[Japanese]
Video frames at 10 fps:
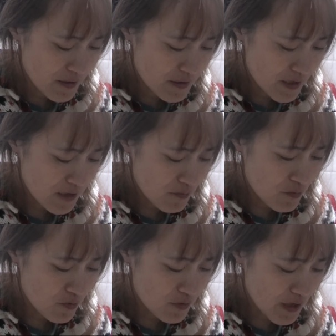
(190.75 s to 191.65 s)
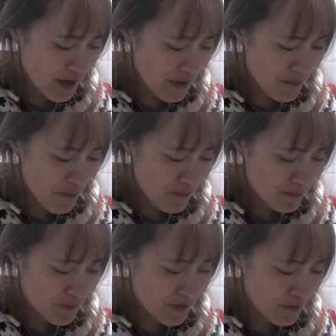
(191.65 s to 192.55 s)
ちゃんと戻ったら
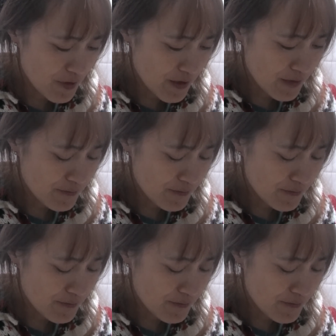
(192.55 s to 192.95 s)
いいのかな